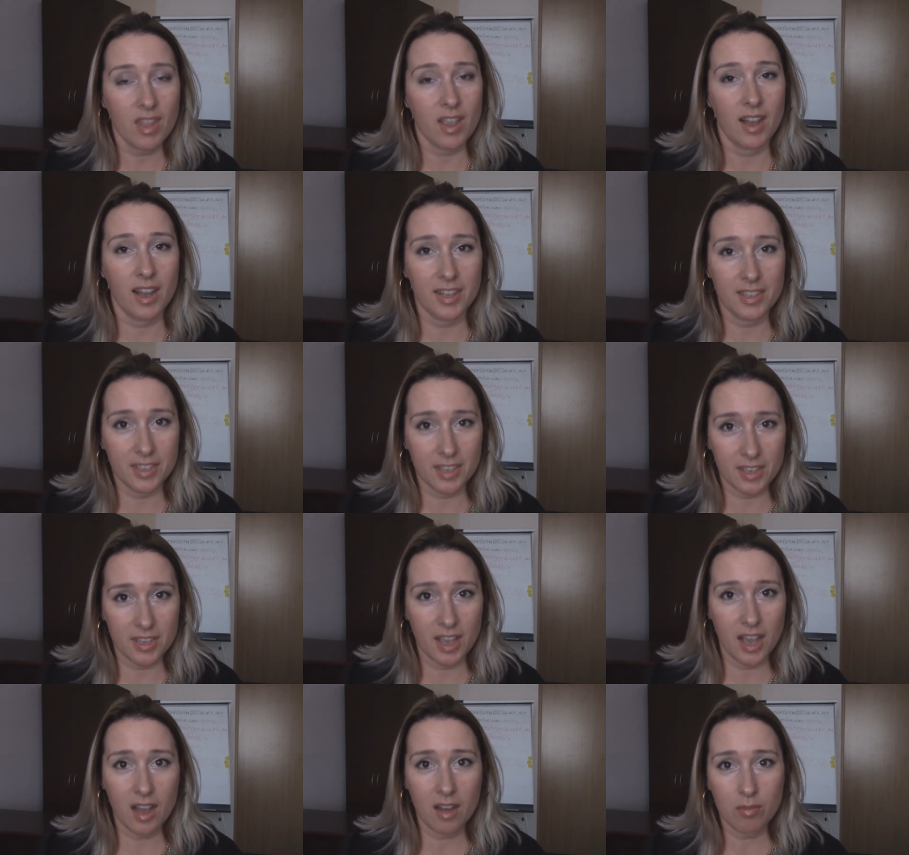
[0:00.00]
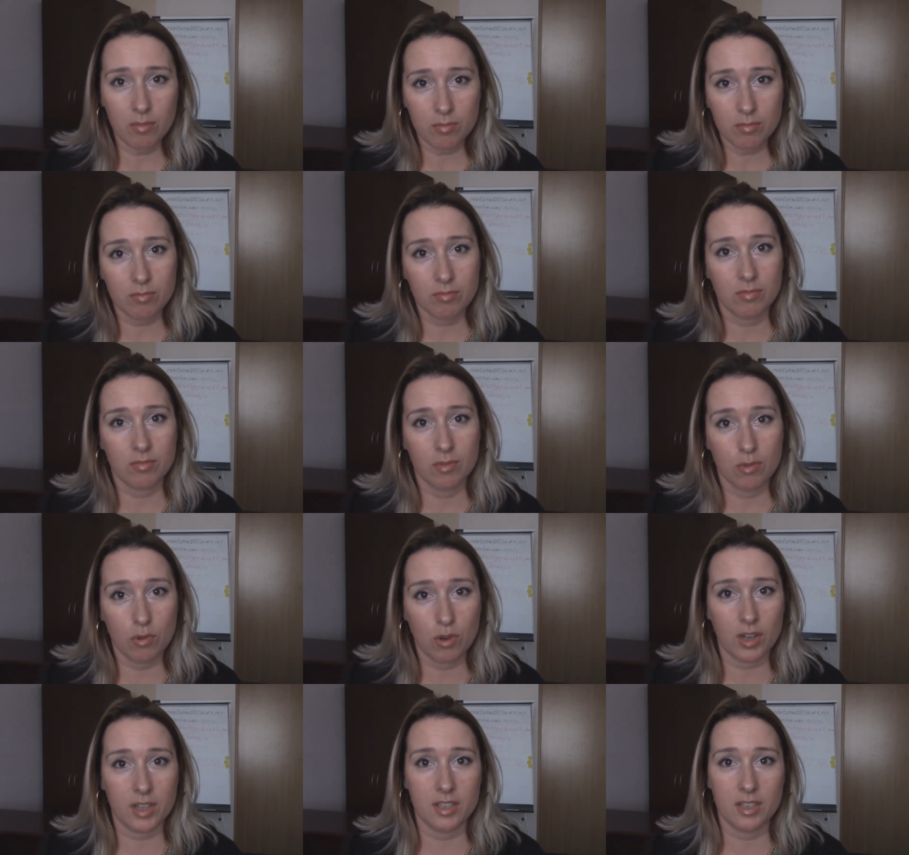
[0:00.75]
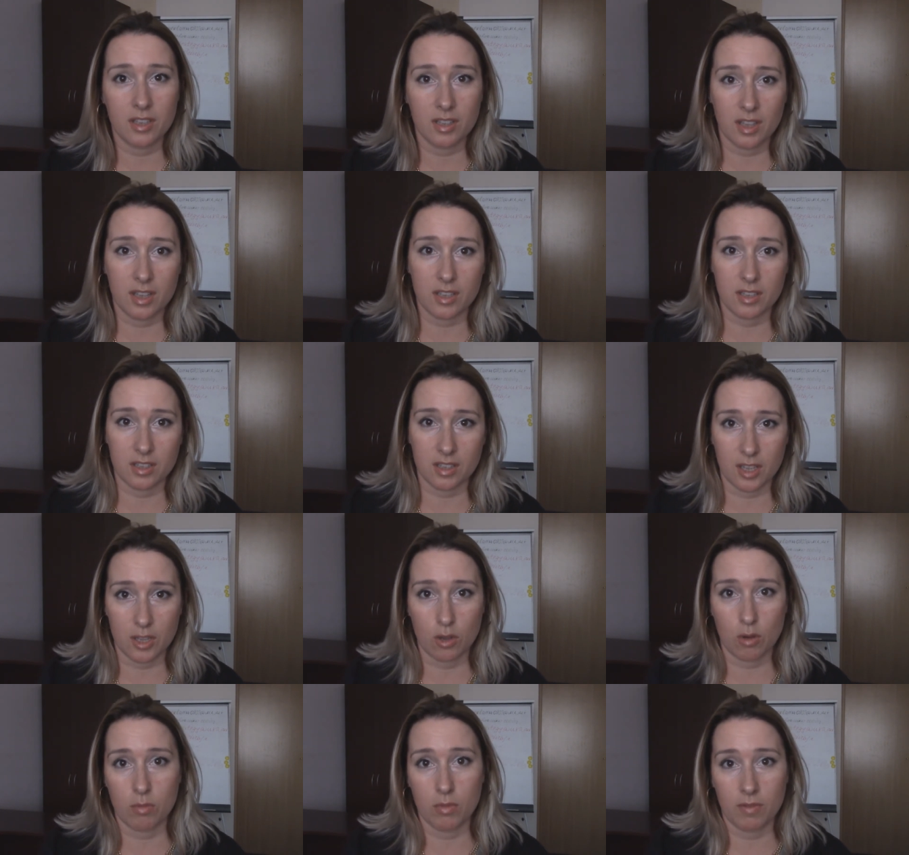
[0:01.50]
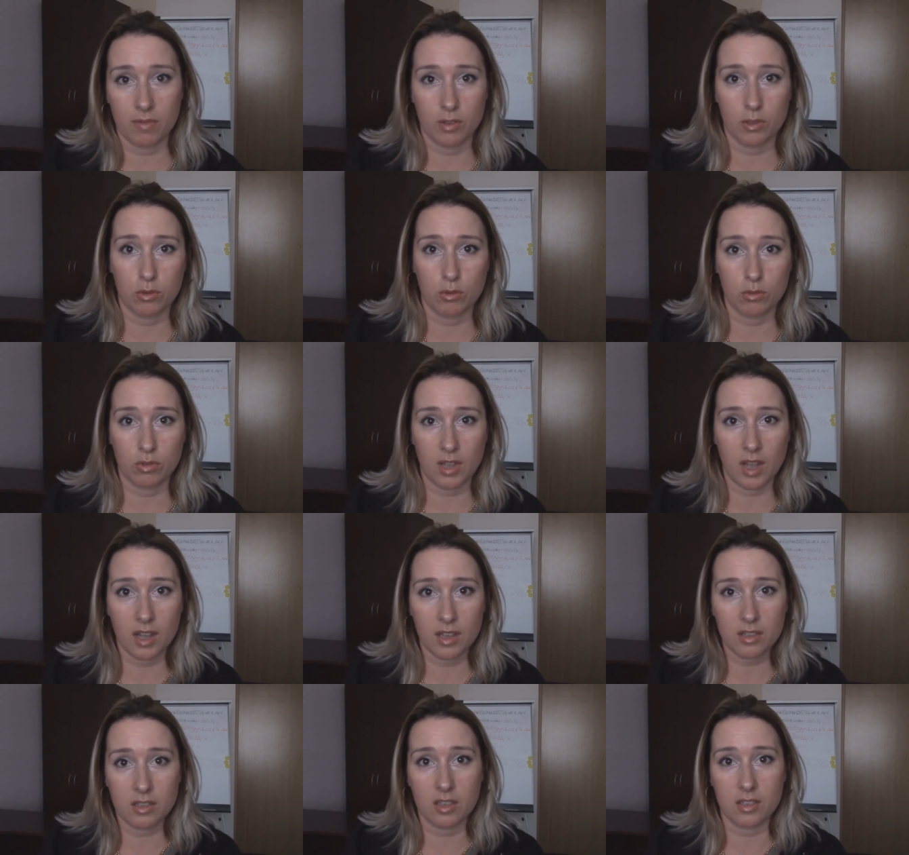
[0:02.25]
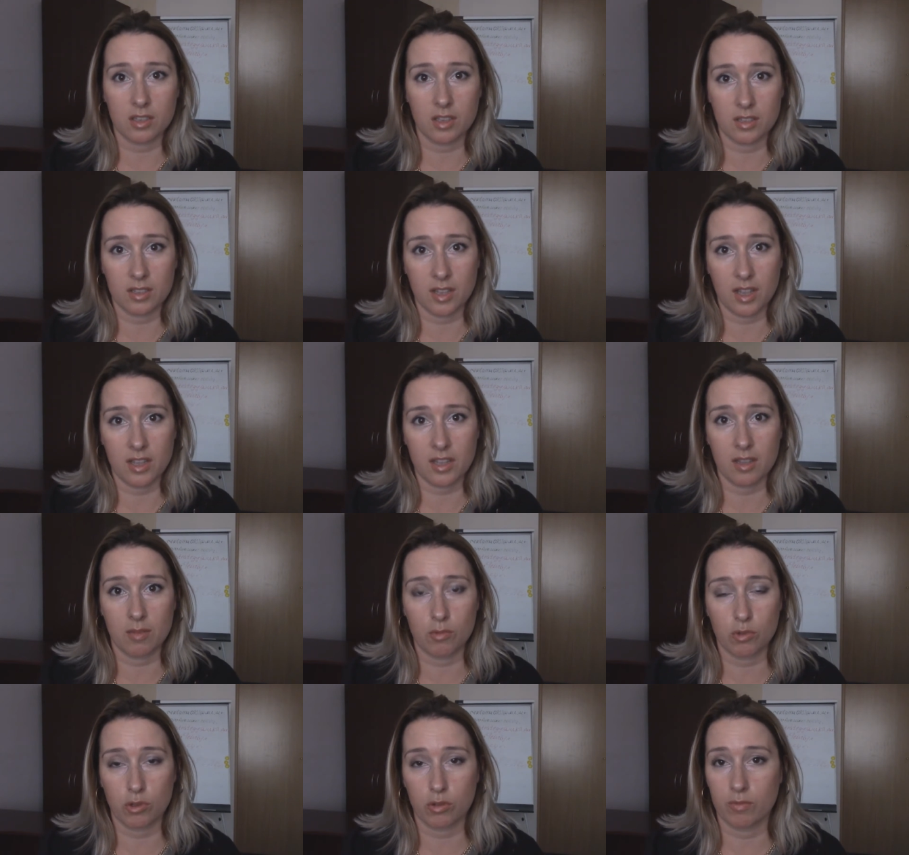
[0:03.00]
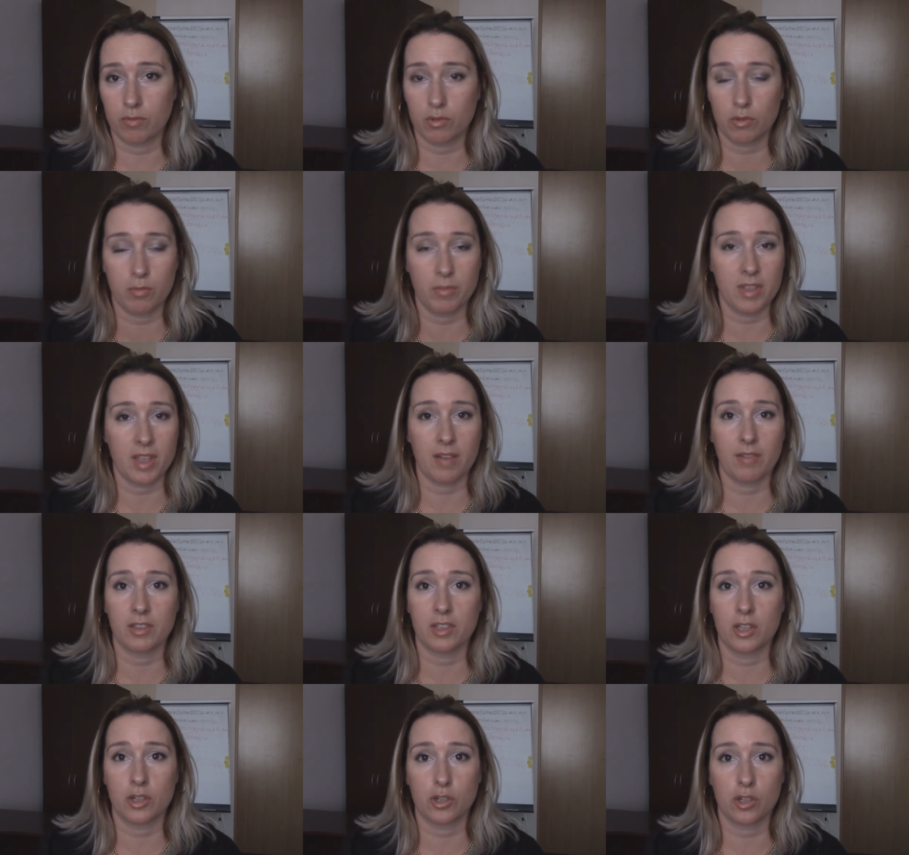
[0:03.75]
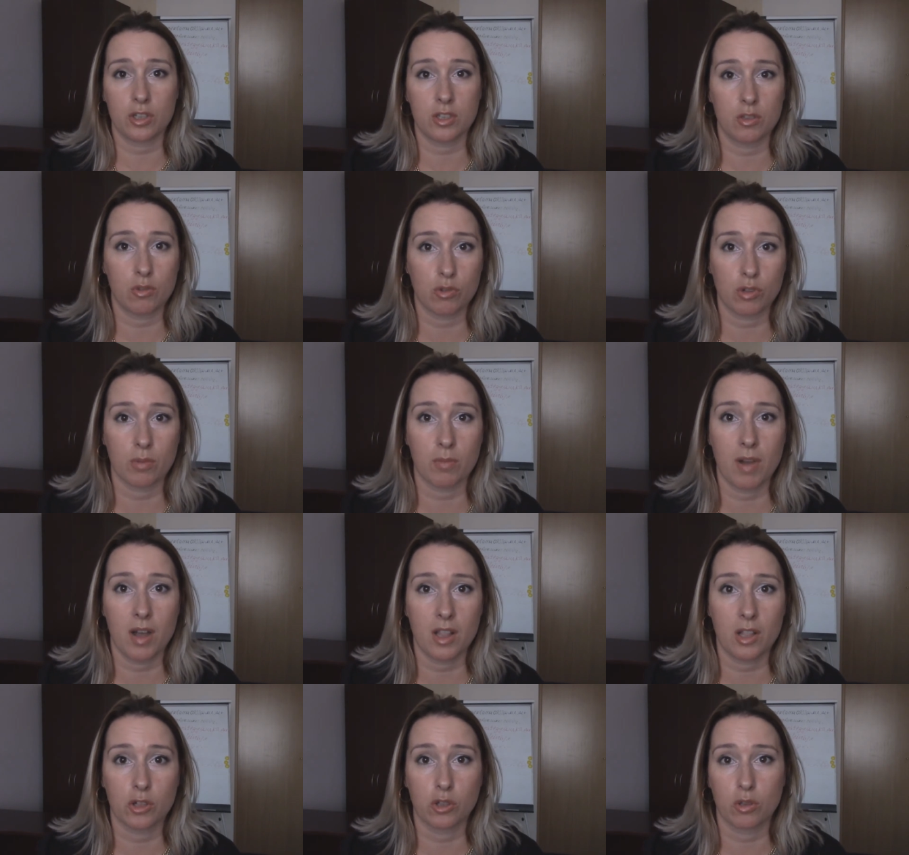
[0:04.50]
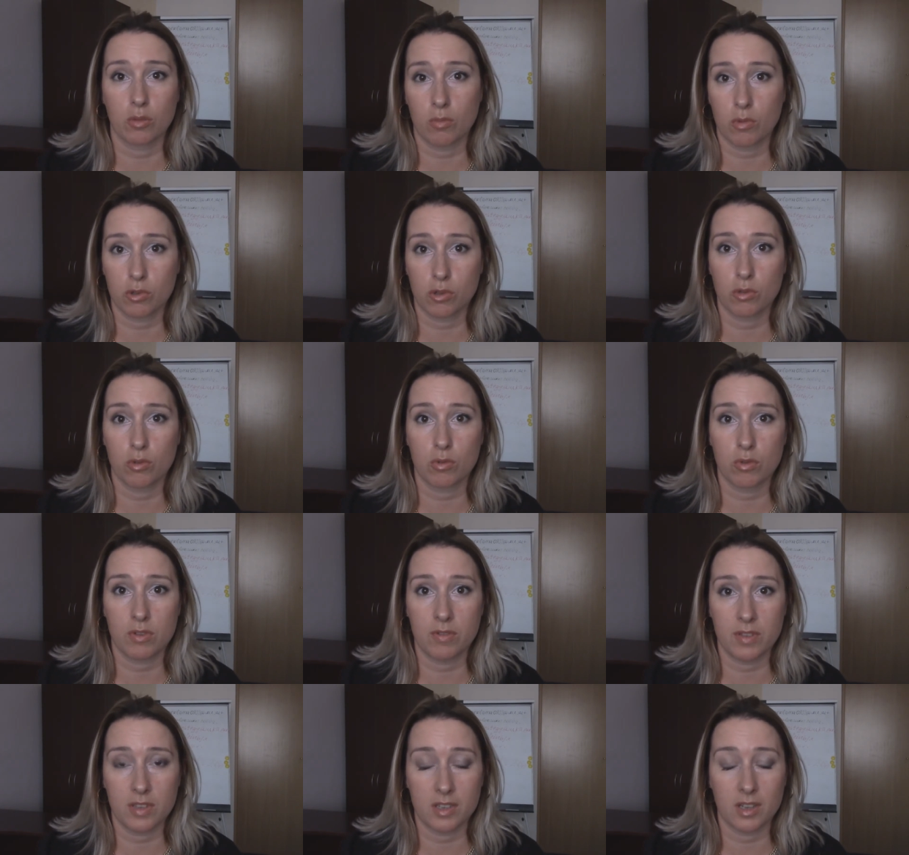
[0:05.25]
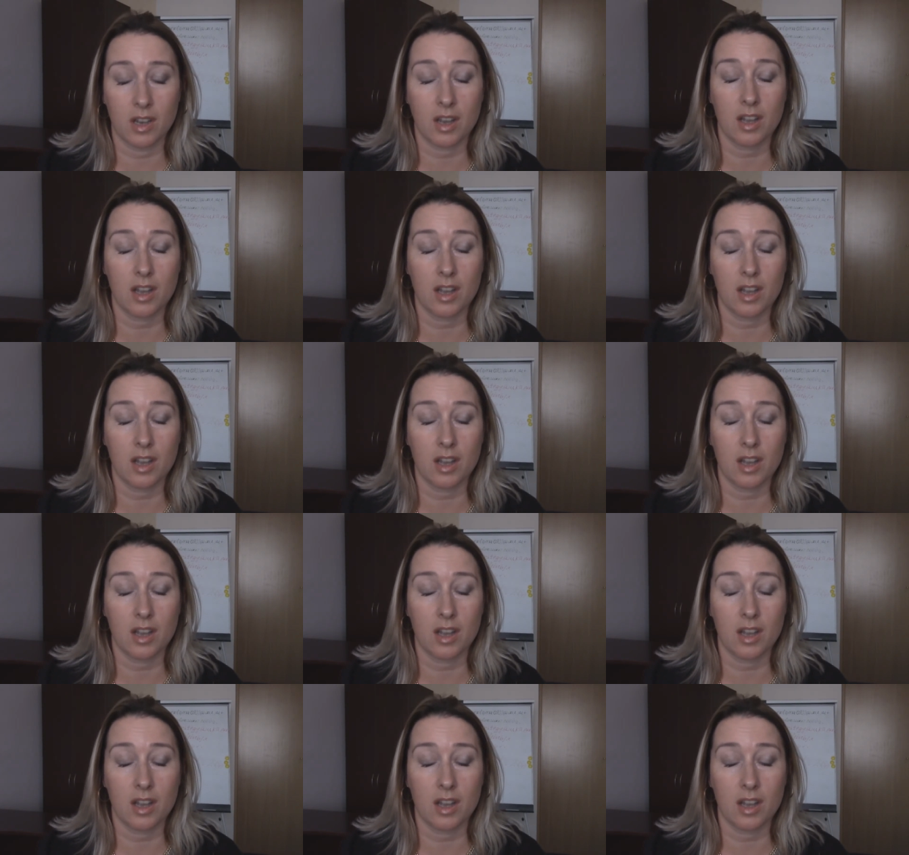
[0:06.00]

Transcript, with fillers: Хотя я уходила из наемного труда с осознанием, что вот меня в этой жизни уже мало что может удивить.